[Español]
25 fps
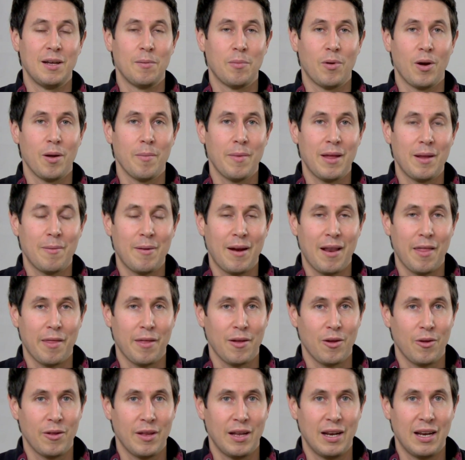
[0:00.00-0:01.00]
problema del
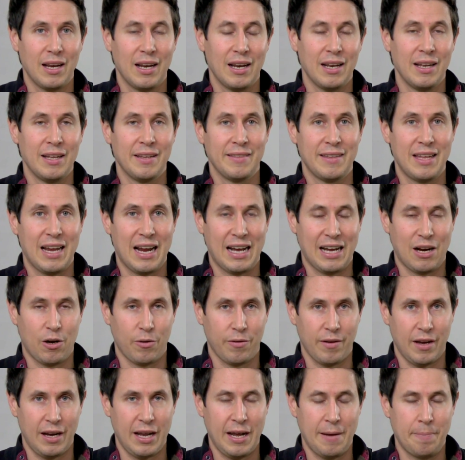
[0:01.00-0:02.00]
balanceo de la
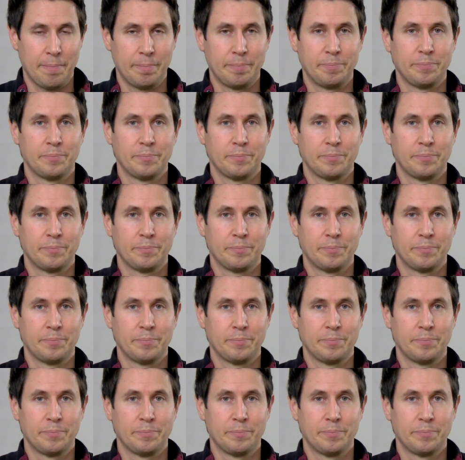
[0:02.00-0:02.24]
carrocería.